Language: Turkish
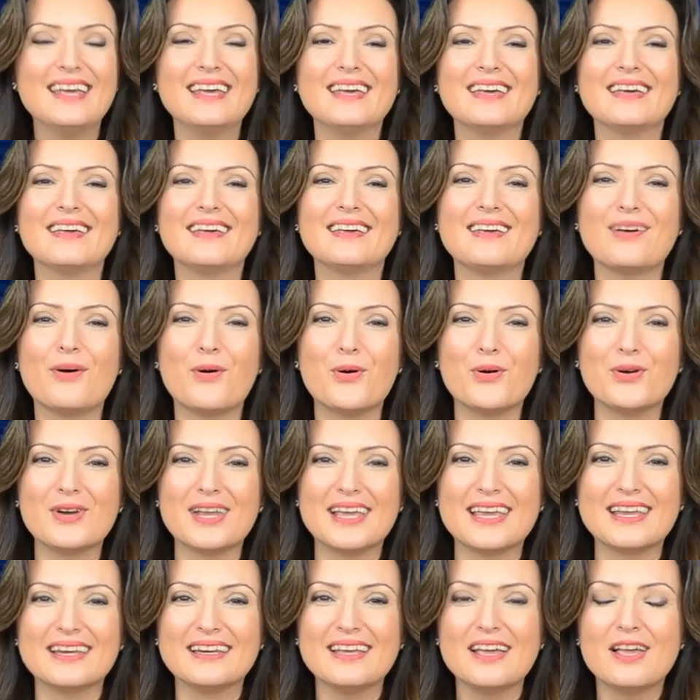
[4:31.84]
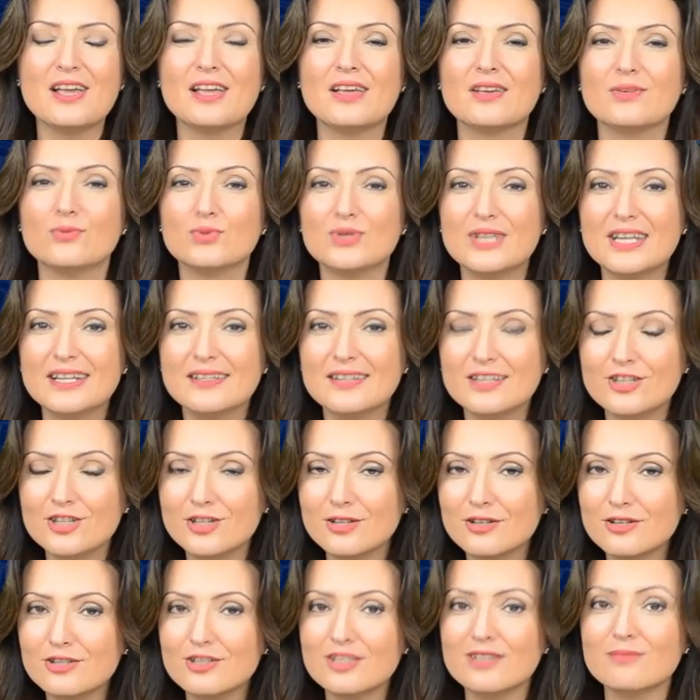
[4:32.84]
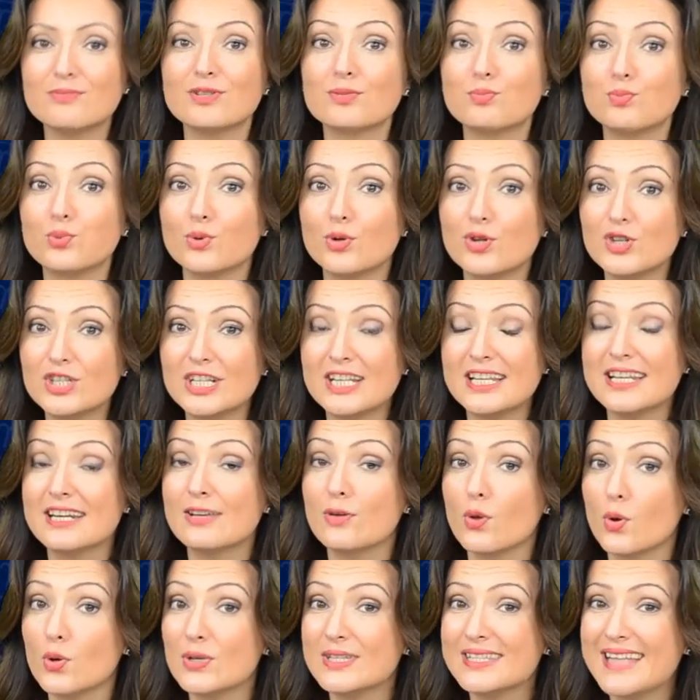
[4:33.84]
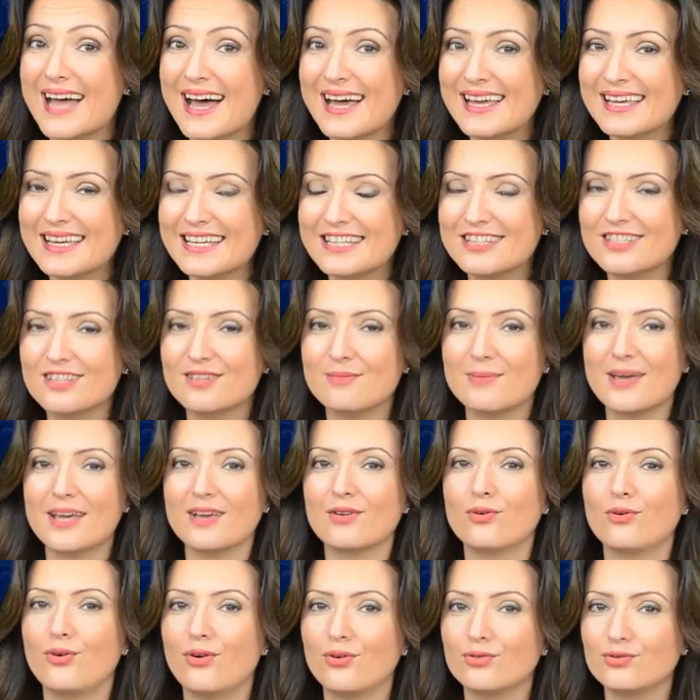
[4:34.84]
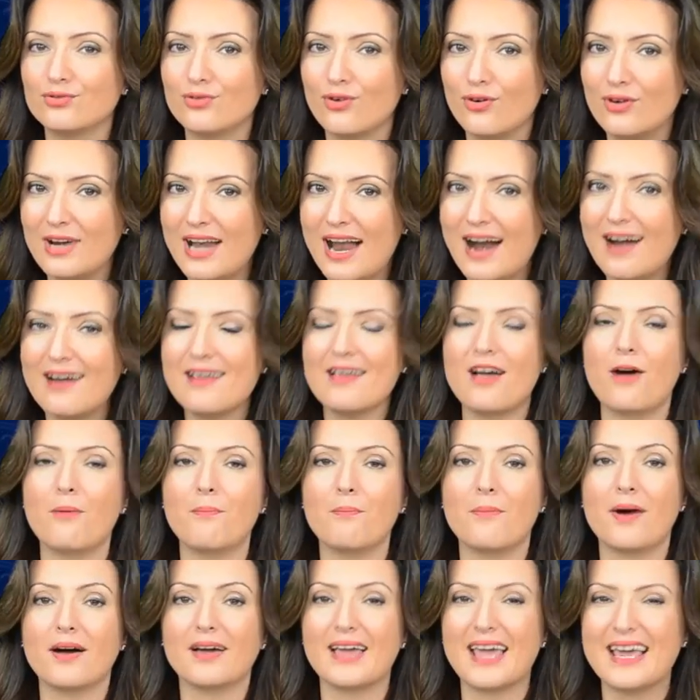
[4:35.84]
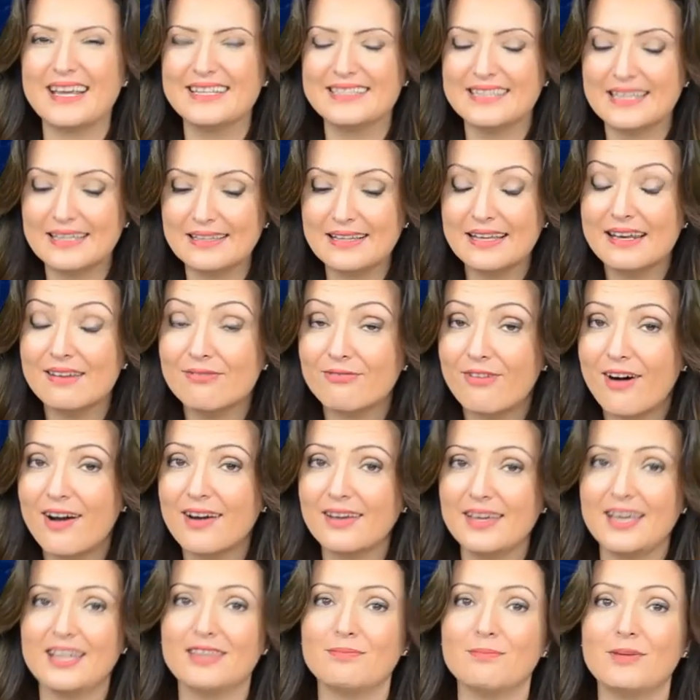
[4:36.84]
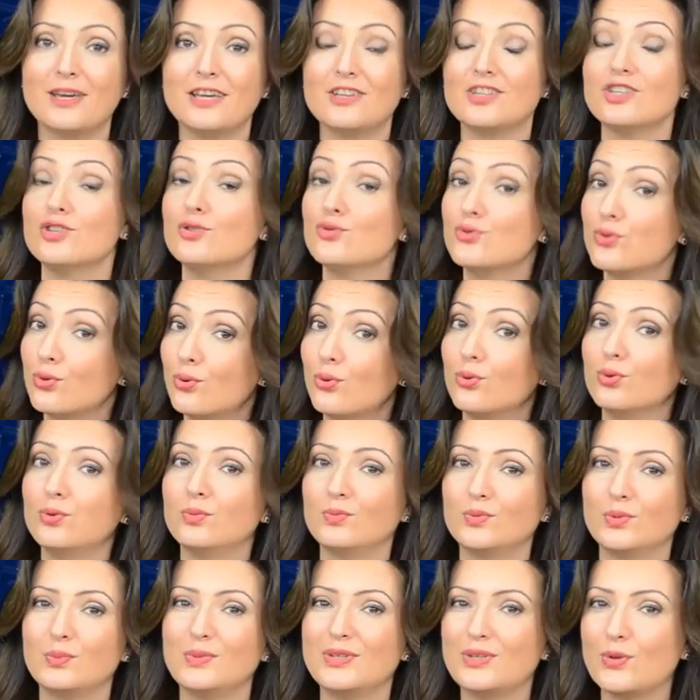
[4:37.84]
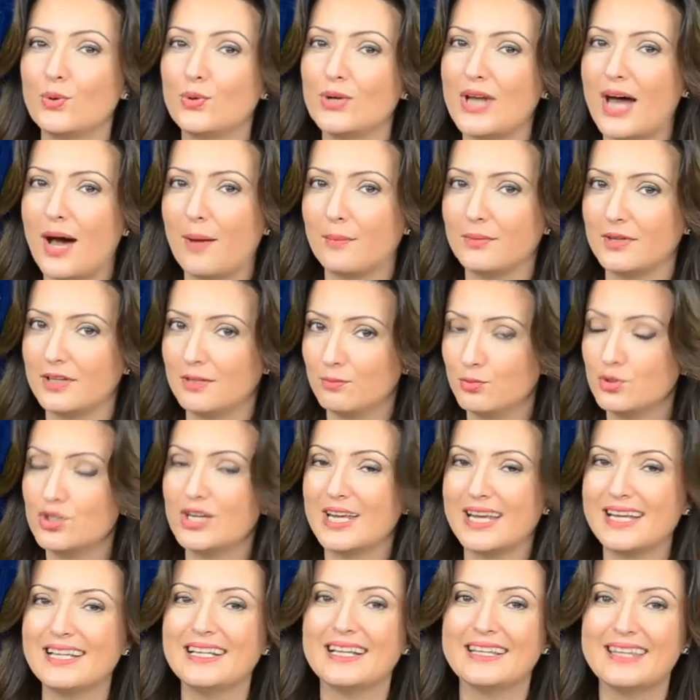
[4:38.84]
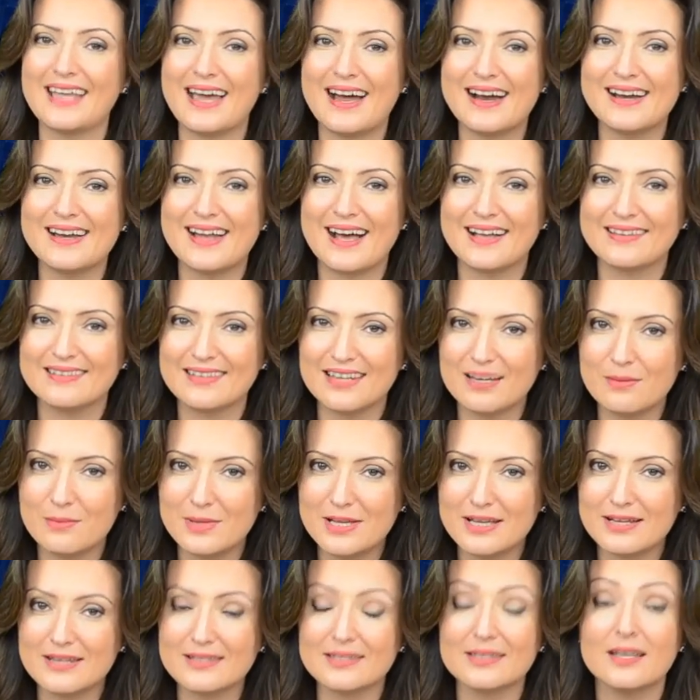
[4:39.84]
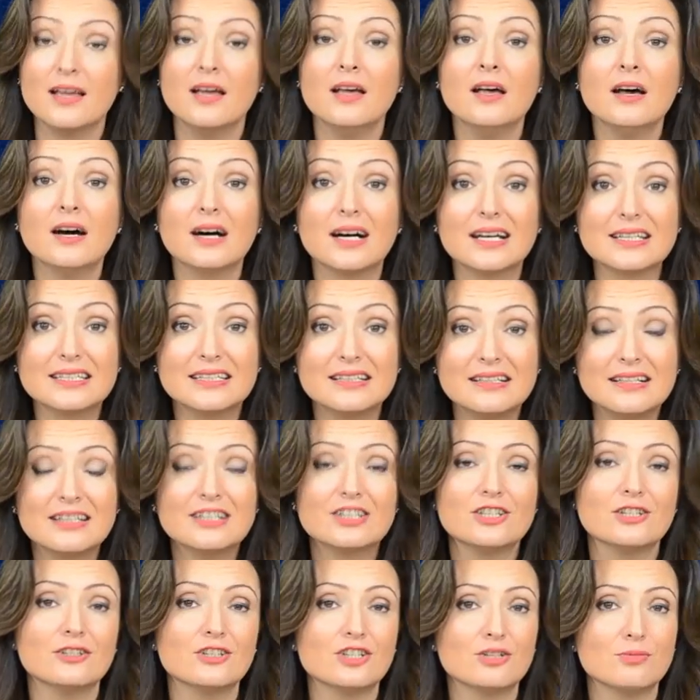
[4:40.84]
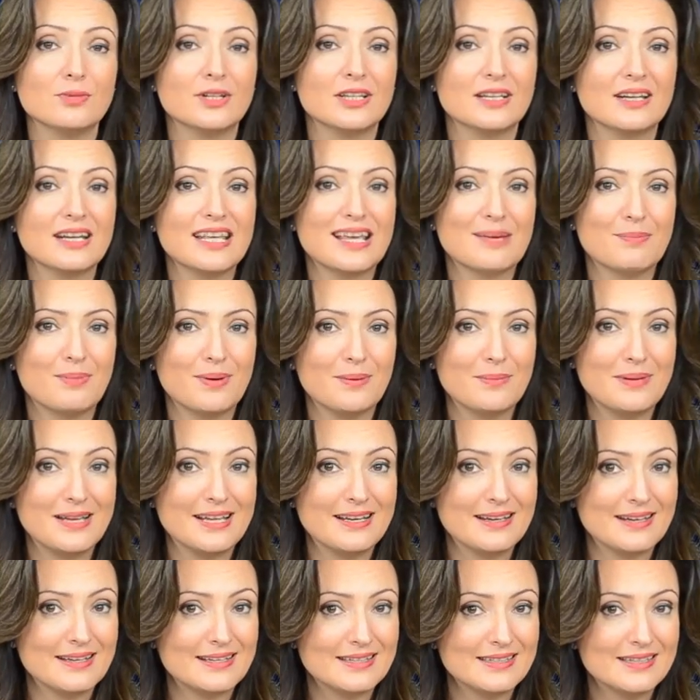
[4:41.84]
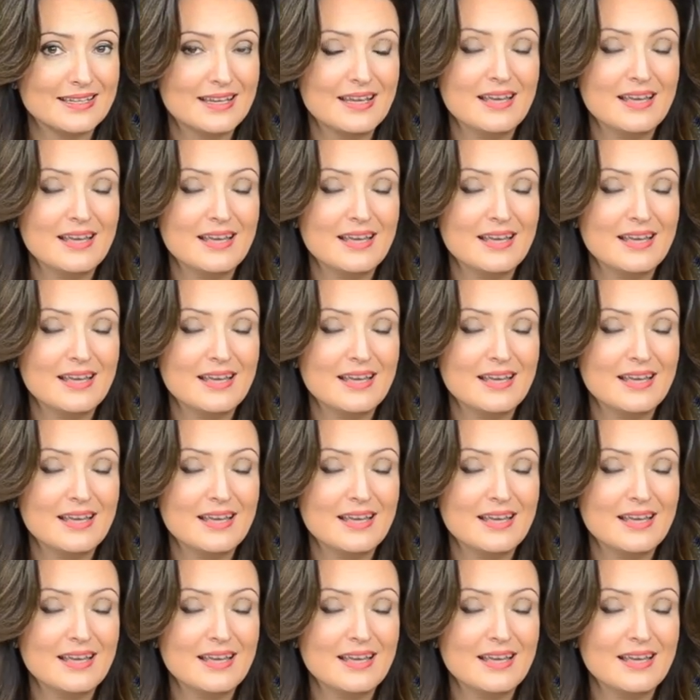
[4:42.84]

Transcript: Ee, örneğin üzerine çalıştığımız projeleri gözden geçirmek, kontroller yapmak, eksikleri fark etmek için çok olumlu bir dönemdir. Bu şekilde değerlendirebiliriz. Hazırlık çalışmaları yapabiliriz.